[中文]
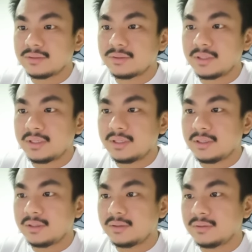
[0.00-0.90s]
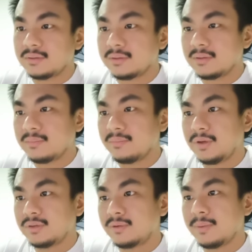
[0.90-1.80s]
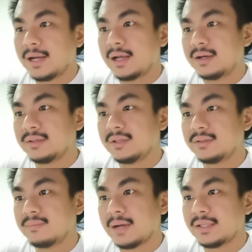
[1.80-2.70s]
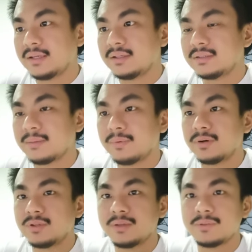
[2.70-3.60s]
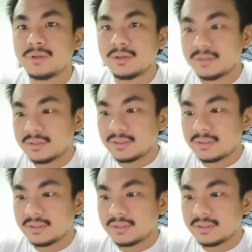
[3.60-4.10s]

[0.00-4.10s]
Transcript: 所以没有什么怕啦，而且是买在这个 support 我觉得不错，